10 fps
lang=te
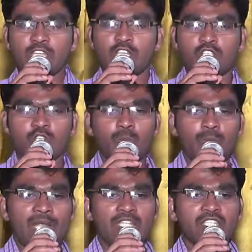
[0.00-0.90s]
ఈరోజు నువ్వు
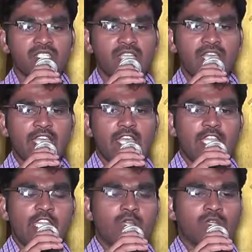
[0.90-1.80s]
ప్రార్థిస్తే
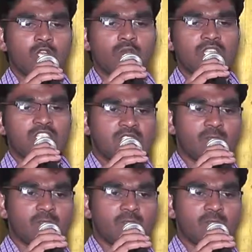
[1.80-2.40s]
నీకున్నటువంటి